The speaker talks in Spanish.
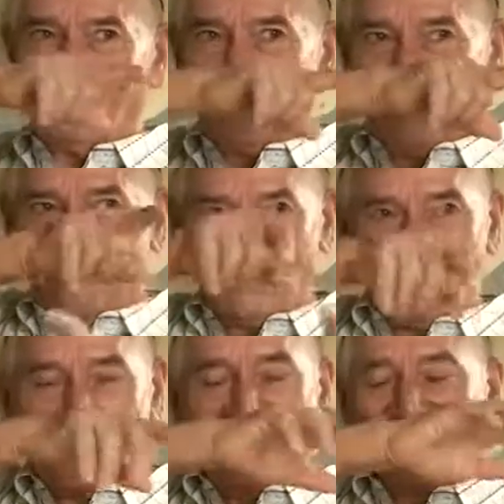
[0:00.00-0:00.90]
por allí,
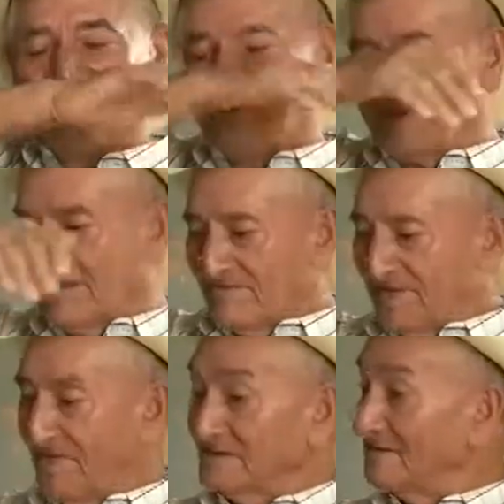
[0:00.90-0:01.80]
la gente de
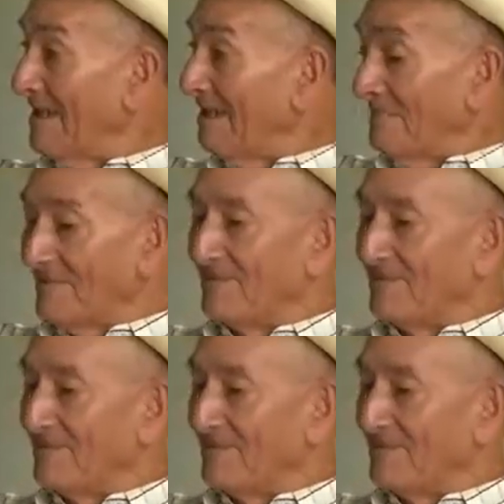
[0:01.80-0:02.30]
Armenia es tan,